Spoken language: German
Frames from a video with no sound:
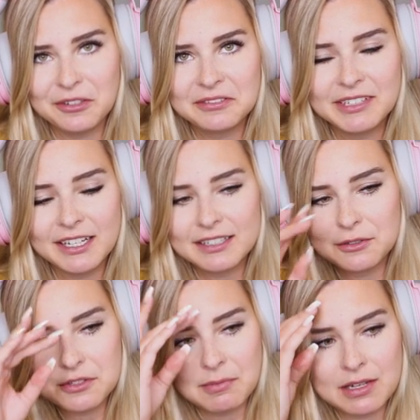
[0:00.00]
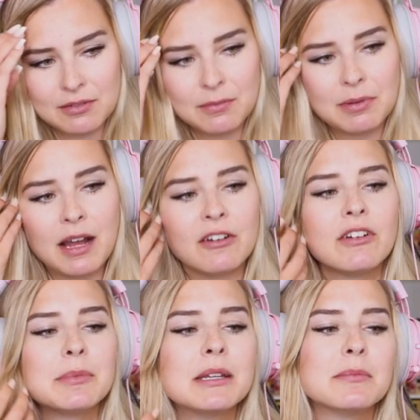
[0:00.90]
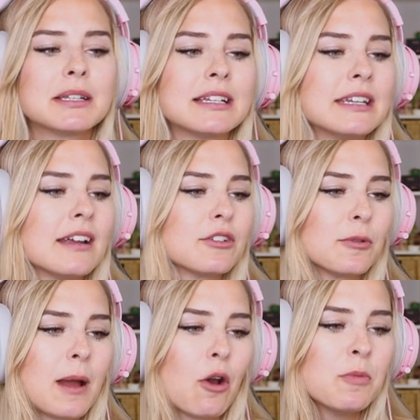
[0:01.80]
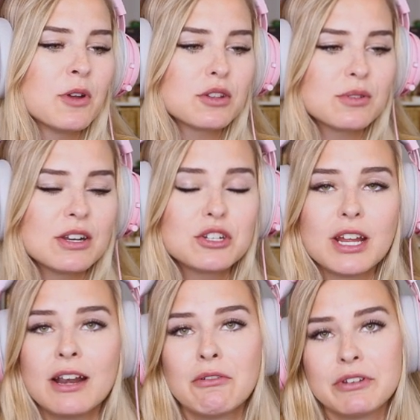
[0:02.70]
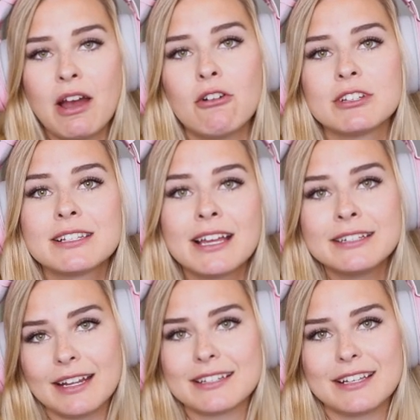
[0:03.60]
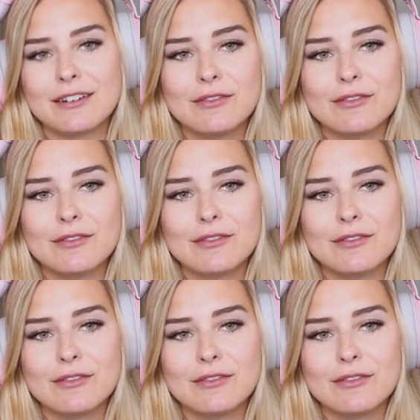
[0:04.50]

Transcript: Irgendwie hatte ich Lust, mal so ein paar Familienmitglieder drumherum noch zu erstellen und daraus ist dann das hier